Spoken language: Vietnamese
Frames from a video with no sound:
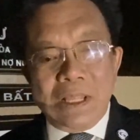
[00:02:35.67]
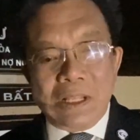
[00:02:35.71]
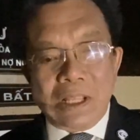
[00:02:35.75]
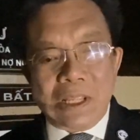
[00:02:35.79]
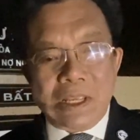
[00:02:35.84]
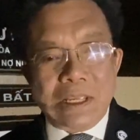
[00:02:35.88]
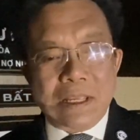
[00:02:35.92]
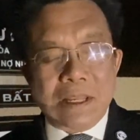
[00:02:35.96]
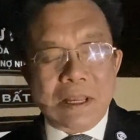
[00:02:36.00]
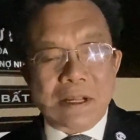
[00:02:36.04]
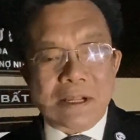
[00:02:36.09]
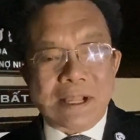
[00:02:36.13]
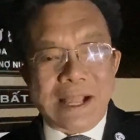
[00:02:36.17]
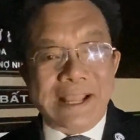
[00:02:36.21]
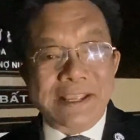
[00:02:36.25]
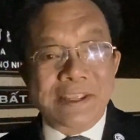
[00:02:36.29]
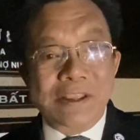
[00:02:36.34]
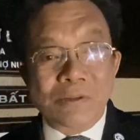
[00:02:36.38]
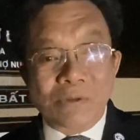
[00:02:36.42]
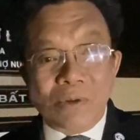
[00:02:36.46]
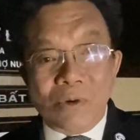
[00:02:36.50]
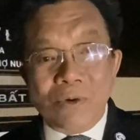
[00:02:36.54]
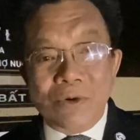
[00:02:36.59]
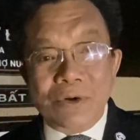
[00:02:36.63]
Thì cá
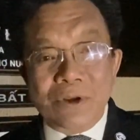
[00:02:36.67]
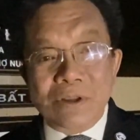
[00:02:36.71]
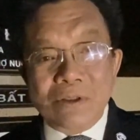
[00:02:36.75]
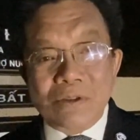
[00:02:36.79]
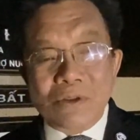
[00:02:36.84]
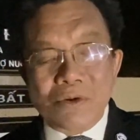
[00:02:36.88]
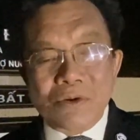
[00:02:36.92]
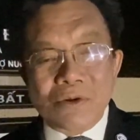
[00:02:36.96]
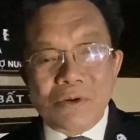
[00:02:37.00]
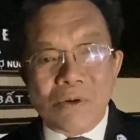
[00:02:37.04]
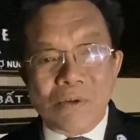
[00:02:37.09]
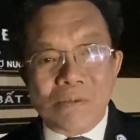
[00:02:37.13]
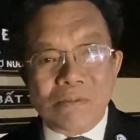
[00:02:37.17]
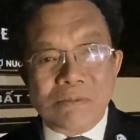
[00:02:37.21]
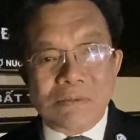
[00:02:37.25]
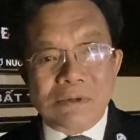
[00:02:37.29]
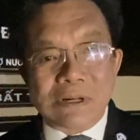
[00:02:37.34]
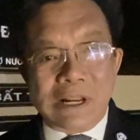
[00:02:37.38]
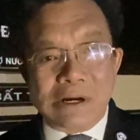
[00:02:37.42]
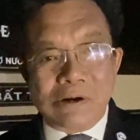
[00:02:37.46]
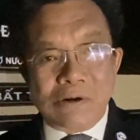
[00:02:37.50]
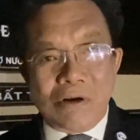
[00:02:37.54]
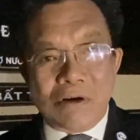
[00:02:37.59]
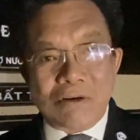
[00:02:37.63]
nhân tôi cũng
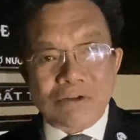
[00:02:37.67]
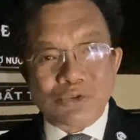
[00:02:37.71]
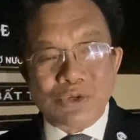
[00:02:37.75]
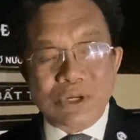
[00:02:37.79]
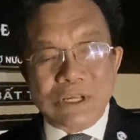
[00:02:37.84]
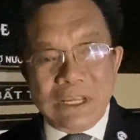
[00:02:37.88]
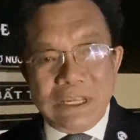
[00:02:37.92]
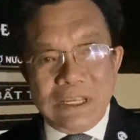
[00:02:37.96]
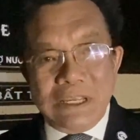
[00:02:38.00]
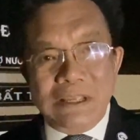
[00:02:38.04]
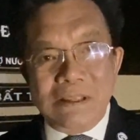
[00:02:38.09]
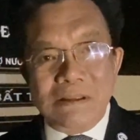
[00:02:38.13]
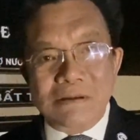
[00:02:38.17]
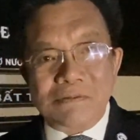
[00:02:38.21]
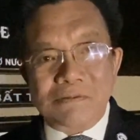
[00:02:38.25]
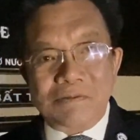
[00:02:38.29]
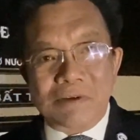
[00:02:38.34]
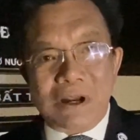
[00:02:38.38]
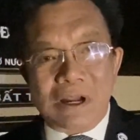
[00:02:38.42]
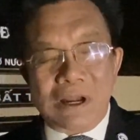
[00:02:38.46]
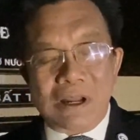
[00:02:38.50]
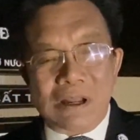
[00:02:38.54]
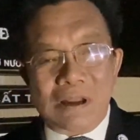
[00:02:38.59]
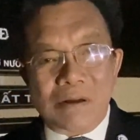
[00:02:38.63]
đắn đo suy nghĩ,
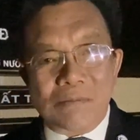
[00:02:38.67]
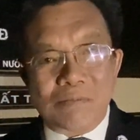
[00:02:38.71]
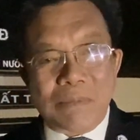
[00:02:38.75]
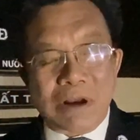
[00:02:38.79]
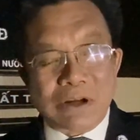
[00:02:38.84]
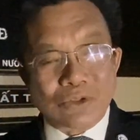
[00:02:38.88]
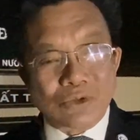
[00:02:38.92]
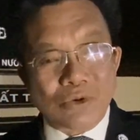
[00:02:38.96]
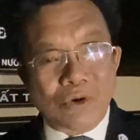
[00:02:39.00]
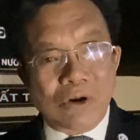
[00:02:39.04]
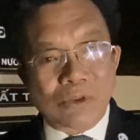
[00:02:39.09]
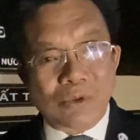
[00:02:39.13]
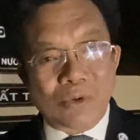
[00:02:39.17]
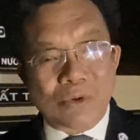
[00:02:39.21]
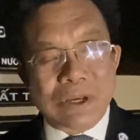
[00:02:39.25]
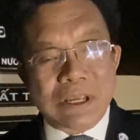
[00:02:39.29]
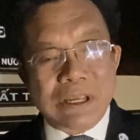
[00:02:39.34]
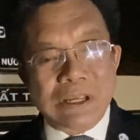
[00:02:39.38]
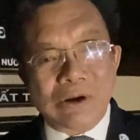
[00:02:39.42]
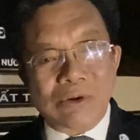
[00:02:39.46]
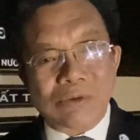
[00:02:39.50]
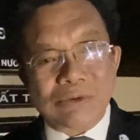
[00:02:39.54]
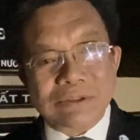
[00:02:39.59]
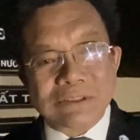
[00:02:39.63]
và mặc dù là tôi
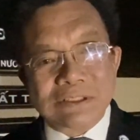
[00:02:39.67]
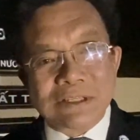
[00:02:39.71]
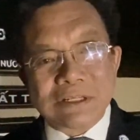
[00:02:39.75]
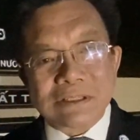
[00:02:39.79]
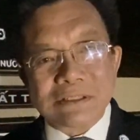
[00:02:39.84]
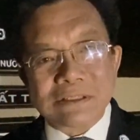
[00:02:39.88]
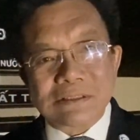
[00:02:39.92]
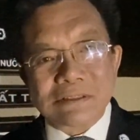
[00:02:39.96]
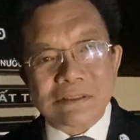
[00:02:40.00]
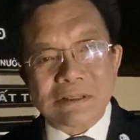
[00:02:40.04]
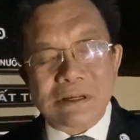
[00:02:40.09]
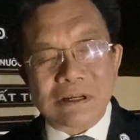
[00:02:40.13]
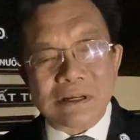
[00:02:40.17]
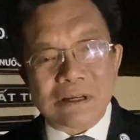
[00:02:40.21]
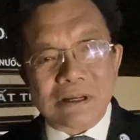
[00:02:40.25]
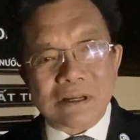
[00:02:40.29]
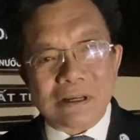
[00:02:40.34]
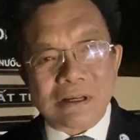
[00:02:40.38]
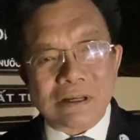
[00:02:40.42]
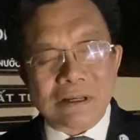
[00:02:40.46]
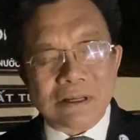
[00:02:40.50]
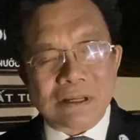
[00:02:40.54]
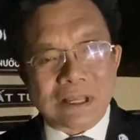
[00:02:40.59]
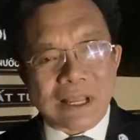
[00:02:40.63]
hiểu rất
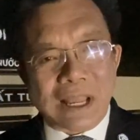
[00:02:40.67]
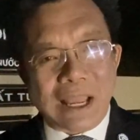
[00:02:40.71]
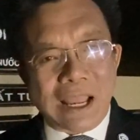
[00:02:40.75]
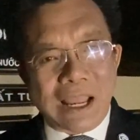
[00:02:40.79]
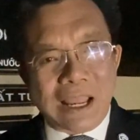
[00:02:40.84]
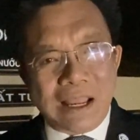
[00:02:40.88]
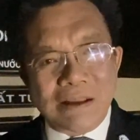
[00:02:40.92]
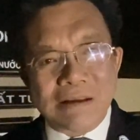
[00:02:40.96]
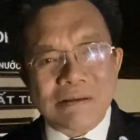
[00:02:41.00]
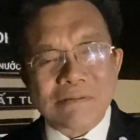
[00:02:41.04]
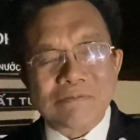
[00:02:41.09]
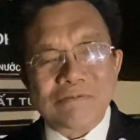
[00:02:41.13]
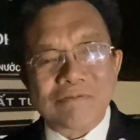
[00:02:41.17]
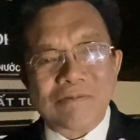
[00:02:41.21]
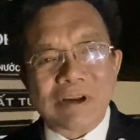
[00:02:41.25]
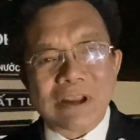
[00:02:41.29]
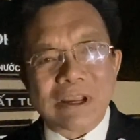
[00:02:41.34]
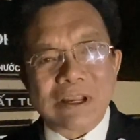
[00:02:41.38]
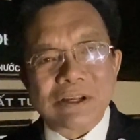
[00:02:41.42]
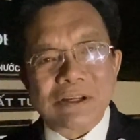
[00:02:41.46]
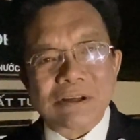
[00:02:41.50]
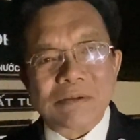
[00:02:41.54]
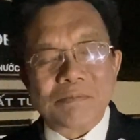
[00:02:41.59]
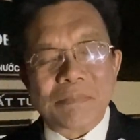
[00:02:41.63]
khá
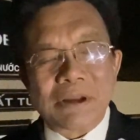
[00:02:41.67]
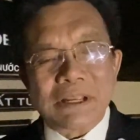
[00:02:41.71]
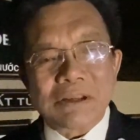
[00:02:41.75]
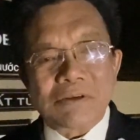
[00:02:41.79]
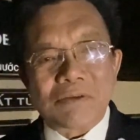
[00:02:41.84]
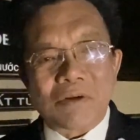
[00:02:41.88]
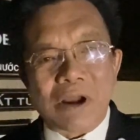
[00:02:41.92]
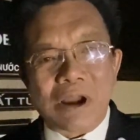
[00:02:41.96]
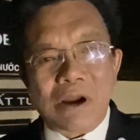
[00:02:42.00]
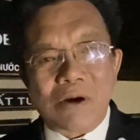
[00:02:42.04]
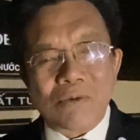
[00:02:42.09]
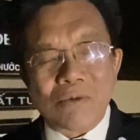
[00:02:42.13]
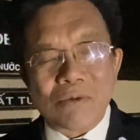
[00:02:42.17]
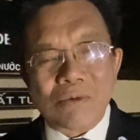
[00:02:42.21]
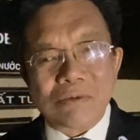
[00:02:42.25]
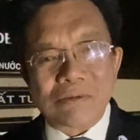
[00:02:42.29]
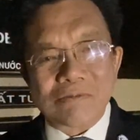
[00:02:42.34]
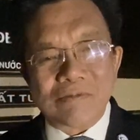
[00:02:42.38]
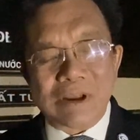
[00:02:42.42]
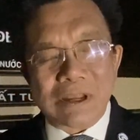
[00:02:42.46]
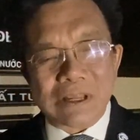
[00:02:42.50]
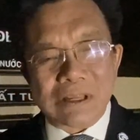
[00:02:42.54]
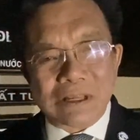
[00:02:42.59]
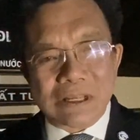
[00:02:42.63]
về background,
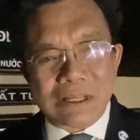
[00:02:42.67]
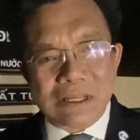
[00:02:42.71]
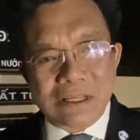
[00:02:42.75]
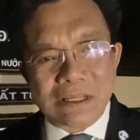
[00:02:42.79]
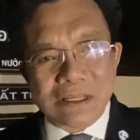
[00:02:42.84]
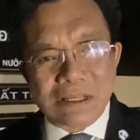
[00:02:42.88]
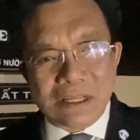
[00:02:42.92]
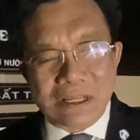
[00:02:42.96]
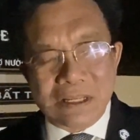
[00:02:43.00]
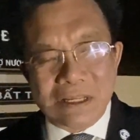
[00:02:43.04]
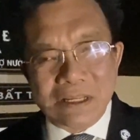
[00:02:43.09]
về cái